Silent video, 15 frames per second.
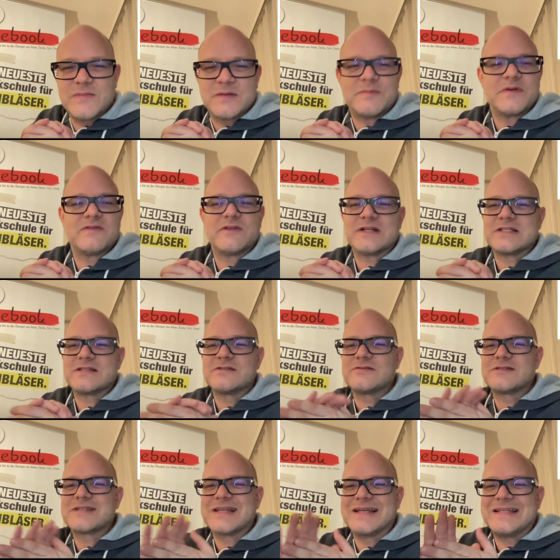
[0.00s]
wir befassen
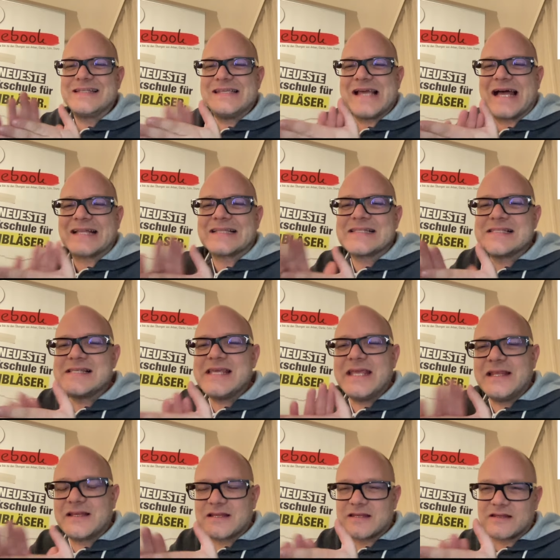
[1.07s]
uns seit
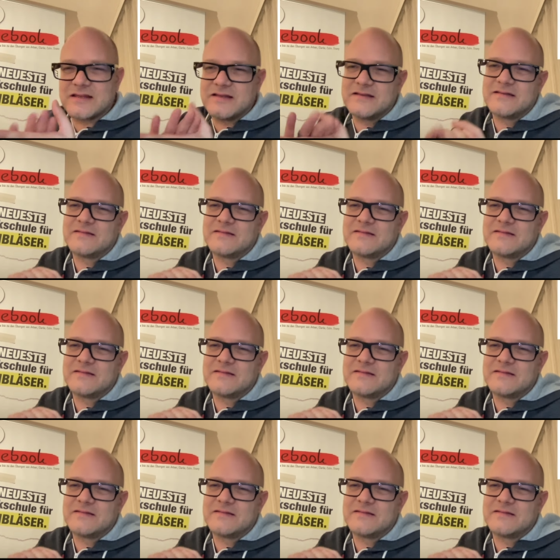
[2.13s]
Jahrzehnten